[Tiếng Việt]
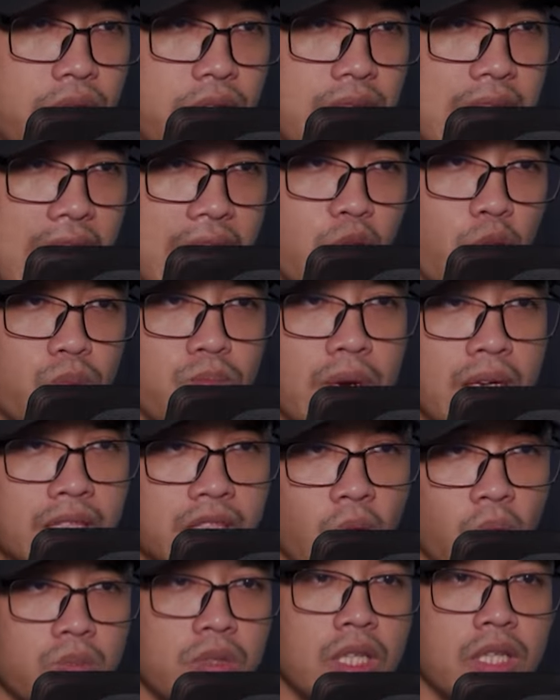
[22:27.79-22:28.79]
Cơ hội
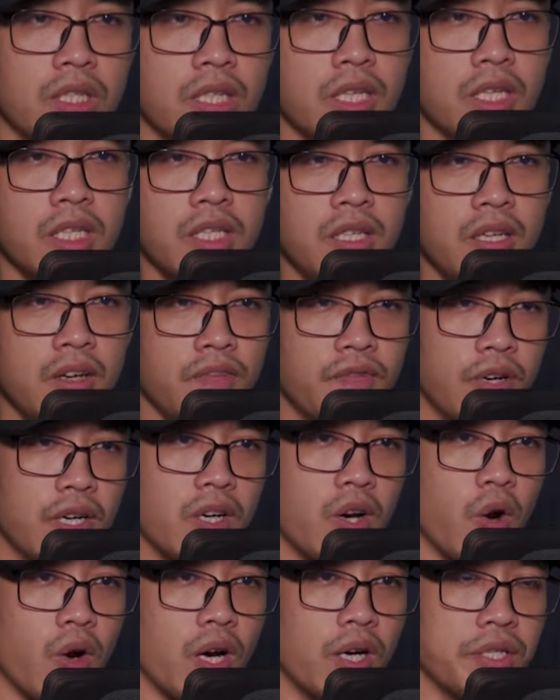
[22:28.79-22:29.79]
này chính là Lam
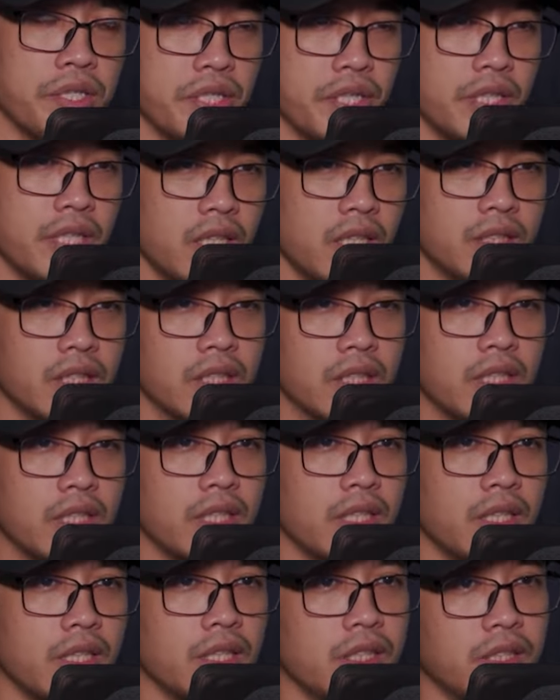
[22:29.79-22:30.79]
Mộng Đạo Tôn trợ giúp
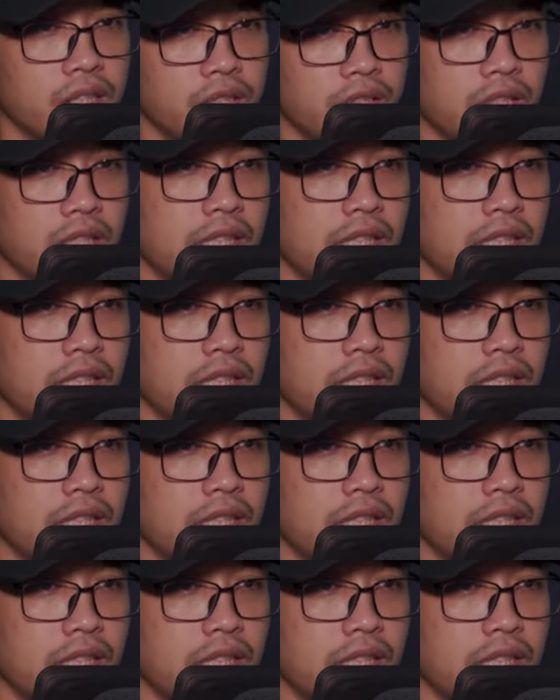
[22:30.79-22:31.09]
Vương Lâm